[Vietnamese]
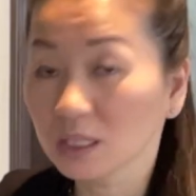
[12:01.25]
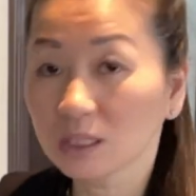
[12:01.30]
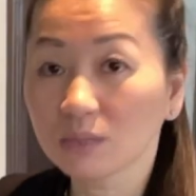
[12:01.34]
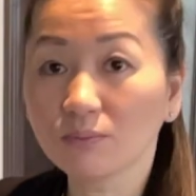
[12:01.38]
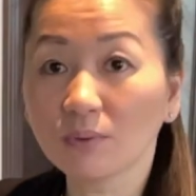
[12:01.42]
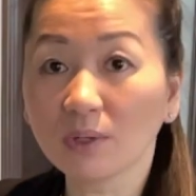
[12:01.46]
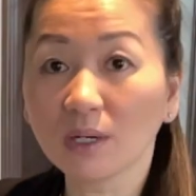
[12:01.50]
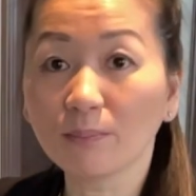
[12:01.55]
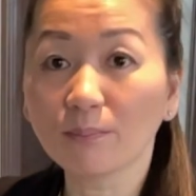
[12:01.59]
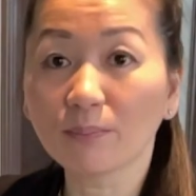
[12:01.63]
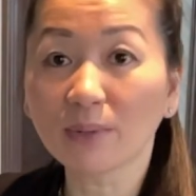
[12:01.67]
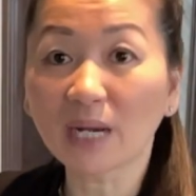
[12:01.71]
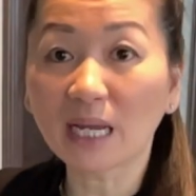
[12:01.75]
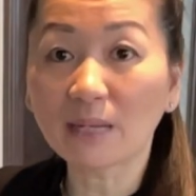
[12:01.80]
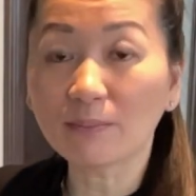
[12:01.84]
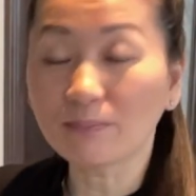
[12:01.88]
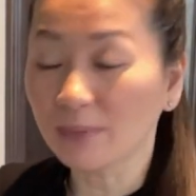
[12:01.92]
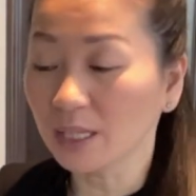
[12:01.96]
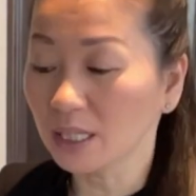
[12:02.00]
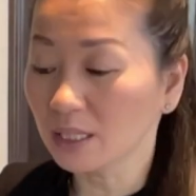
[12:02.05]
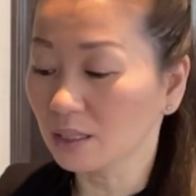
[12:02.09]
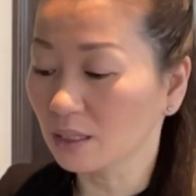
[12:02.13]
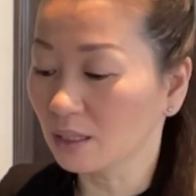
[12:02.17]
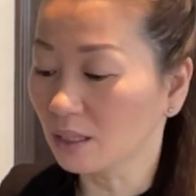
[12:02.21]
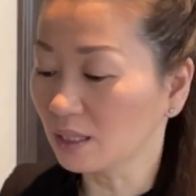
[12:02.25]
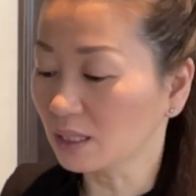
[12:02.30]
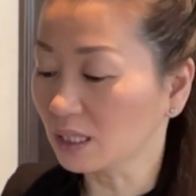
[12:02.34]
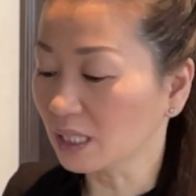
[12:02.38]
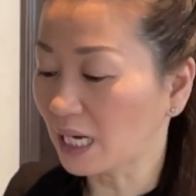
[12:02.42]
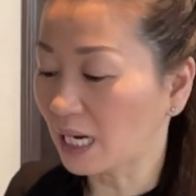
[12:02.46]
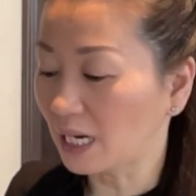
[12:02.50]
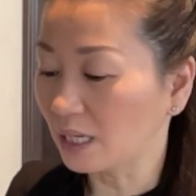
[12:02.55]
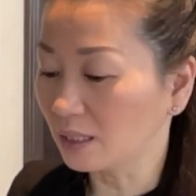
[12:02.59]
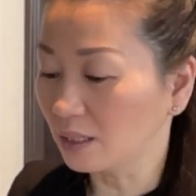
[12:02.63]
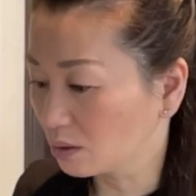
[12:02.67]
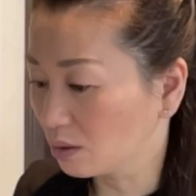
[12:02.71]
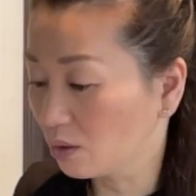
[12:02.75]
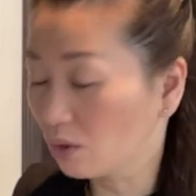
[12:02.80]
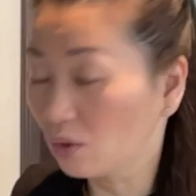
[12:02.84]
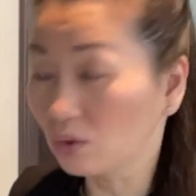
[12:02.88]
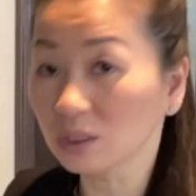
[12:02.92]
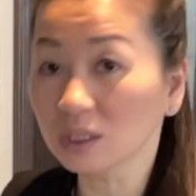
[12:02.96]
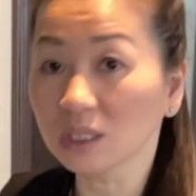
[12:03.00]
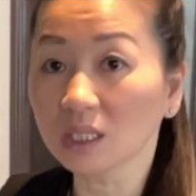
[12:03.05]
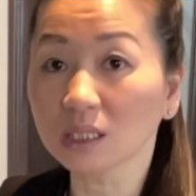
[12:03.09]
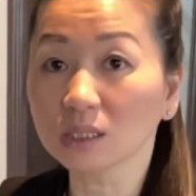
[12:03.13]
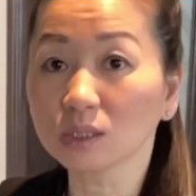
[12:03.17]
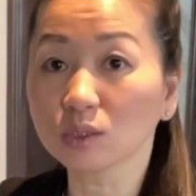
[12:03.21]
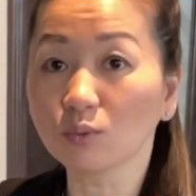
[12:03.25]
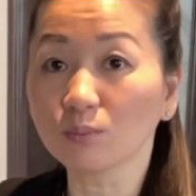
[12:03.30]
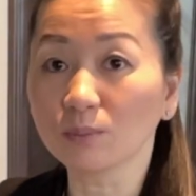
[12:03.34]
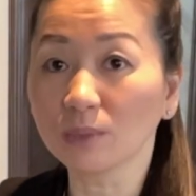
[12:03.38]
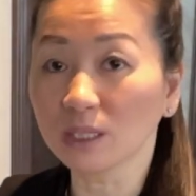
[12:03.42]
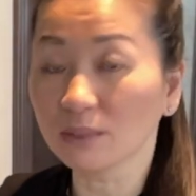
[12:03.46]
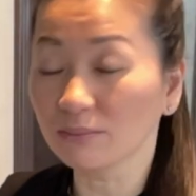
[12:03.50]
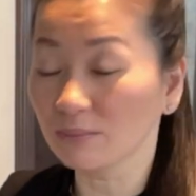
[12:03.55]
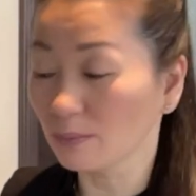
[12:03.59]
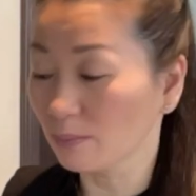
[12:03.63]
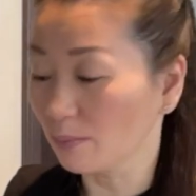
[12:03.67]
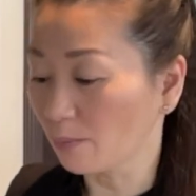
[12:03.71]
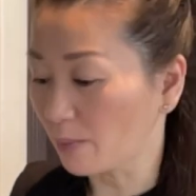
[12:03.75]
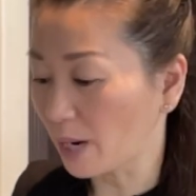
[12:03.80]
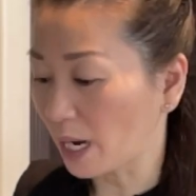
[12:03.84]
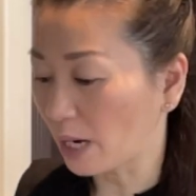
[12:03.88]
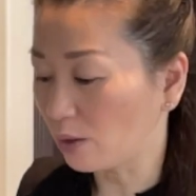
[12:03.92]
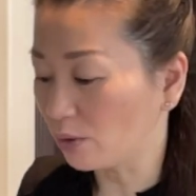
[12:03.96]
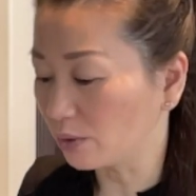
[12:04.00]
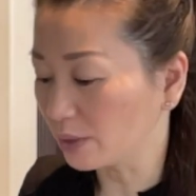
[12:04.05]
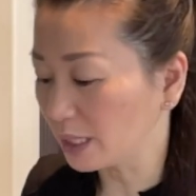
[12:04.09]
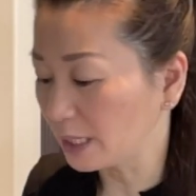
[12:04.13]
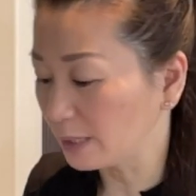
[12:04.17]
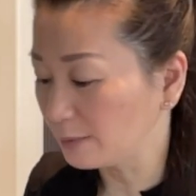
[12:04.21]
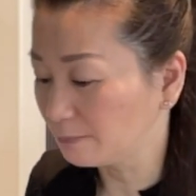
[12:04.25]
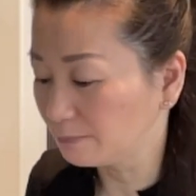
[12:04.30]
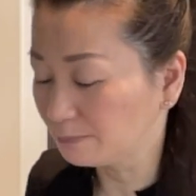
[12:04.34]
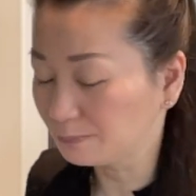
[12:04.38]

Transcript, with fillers: thưa prai pay ọt cào để hột tắc sụp năng vì phổ bạ hột đây